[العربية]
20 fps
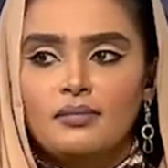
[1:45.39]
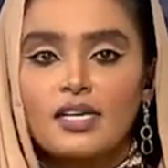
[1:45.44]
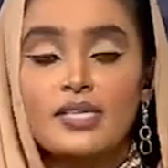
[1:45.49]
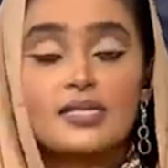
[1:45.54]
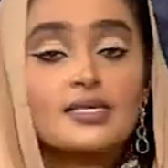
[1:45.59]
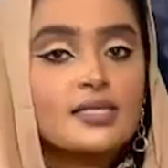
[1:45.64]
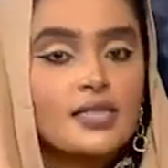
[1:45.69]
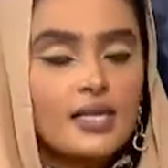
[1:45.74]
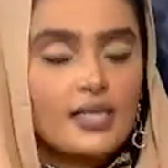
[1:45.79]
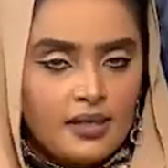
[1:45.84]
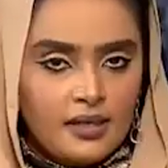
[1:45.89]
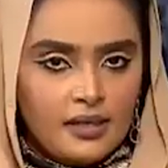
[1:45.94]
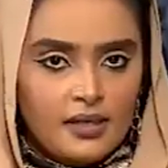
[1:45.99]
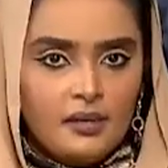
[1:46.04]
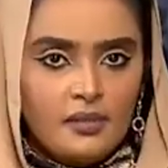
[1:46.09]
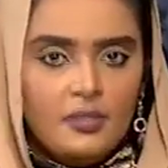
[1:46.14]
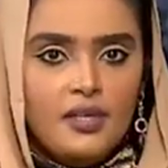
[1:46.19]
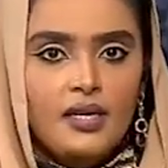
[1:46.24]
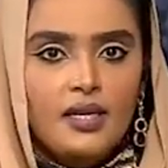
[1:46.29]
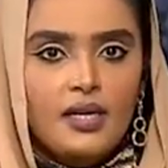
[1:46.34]
رصدا
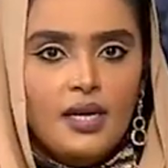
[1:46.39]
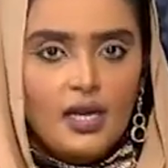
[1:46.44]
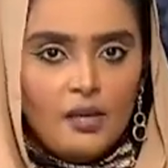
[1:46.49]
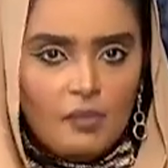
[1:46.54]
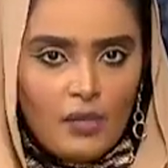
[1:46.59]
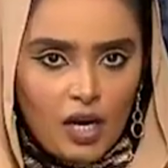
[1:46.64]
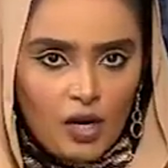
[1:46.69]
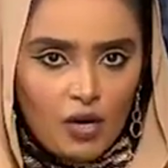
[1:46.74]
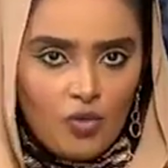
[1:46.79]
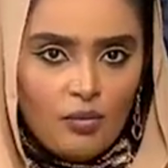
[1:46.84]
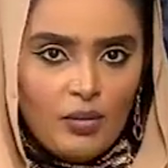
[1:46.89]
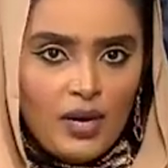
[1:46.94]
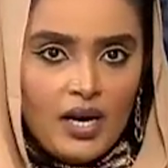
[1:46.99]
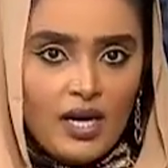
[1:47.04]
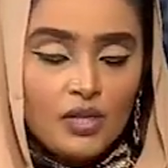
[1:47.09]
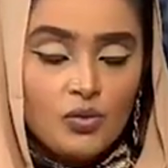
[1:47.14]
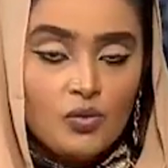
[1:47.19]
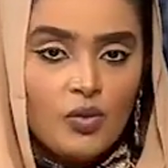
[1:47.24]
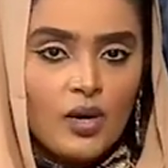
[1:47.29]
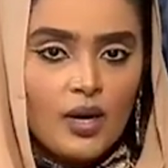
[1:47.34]

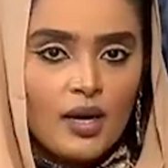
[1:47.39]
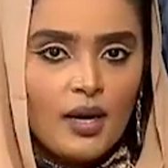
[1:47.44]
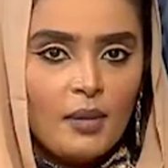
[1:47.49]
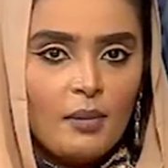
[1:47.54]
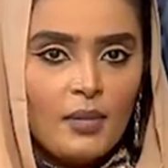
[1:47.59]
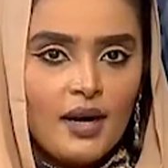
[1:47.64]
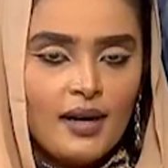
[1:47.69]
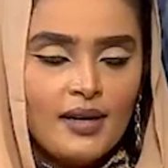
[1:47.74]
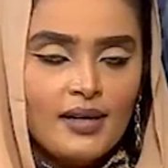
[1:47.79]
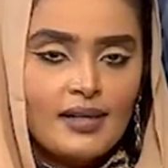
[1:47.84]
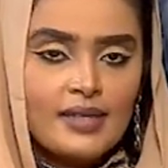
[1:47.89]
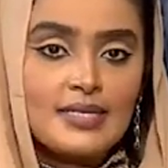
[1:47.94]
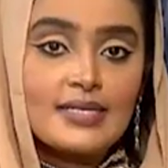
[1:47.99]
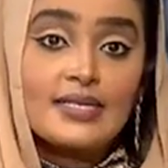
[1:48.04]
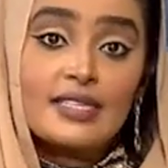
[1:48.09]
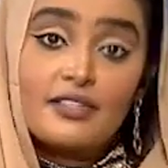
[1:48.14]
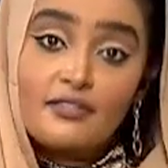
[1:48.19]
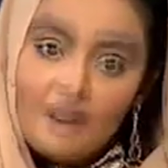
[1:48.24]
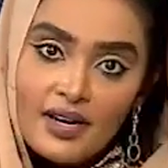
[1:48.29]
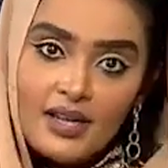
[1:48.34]
للمعلومات وكمان
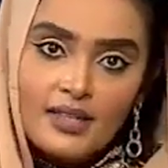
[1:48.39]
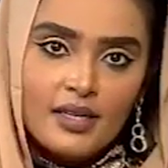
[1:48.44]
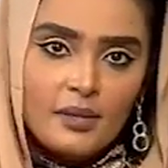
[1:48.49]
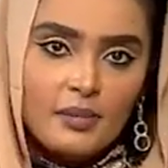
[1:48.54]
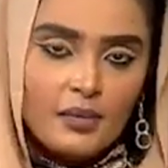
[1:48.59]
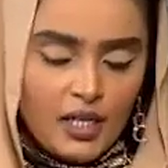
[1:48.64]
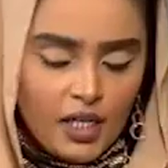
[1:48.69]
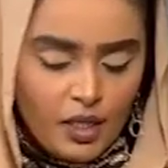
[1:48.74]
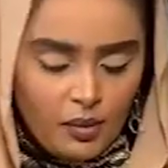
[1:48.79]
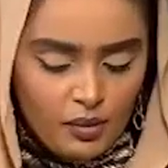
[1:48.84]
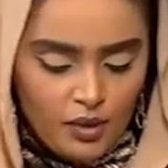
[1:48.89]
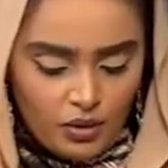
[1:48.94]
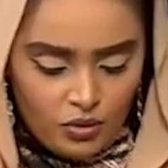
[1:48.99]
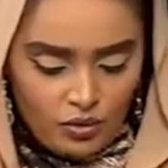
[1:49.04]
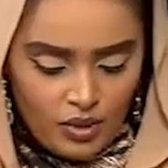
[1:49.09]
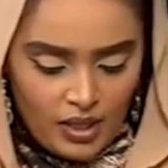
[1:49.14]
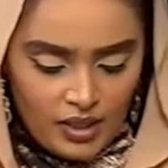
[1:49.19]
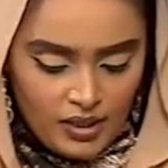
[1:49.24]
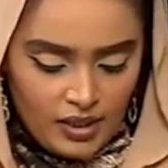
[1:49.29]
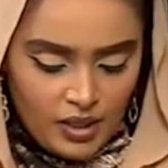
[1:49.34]
استفاده من
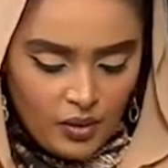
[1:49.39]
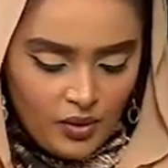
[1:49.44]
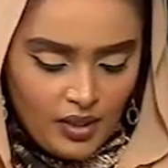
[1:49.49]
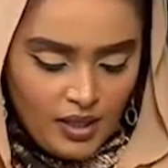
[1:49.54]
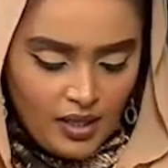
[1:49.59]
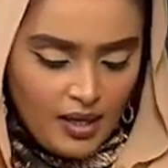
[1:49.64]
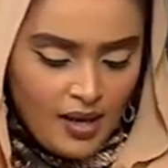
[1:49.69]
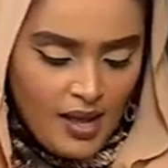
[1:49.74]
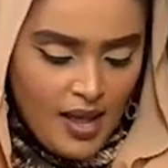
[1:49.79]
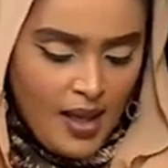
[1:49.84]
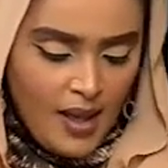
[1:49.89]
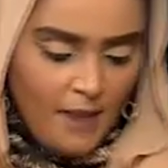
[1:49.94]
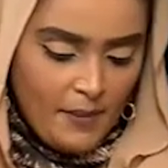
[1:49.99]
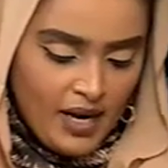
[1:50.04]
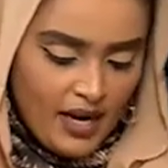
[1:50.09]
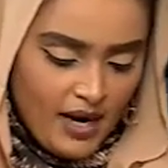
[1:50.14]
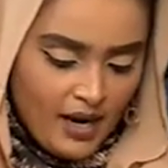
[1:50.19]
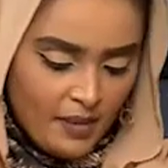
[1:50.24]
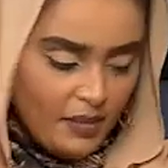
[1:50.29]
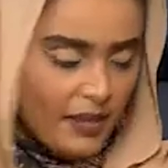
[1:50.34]
خبرته الطويله
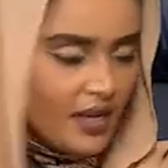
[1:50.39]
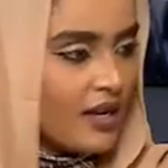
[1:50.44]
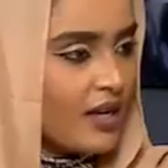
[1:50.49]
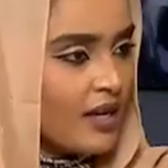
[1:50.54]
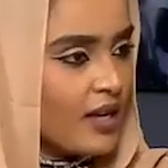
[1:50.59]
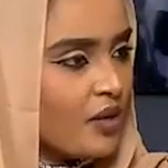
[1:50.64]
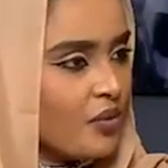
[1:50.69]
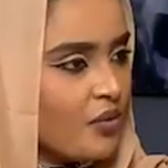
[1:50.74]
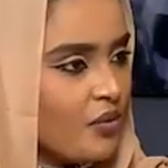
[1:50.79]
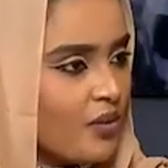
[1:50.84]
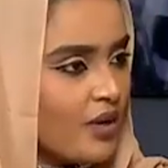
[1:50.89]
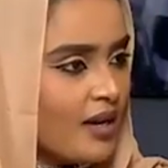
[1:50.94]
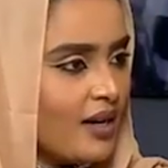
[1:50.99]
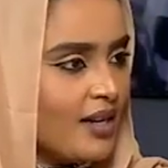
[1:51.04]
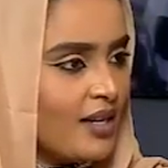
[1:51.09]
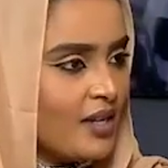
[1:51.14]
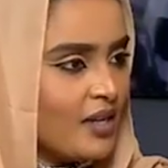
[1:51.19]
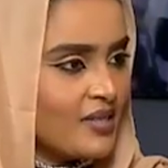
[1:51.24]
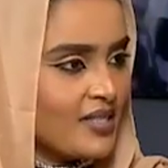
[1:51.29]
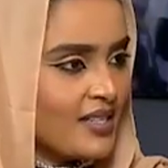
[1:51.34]
مرحب بك
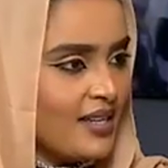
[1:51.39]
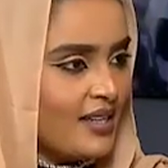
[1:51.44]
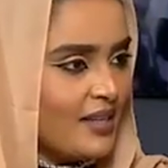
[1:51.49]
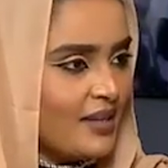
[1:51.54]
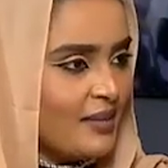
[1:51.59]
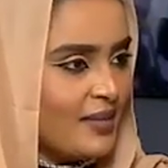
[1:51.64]
واهلا وسهلا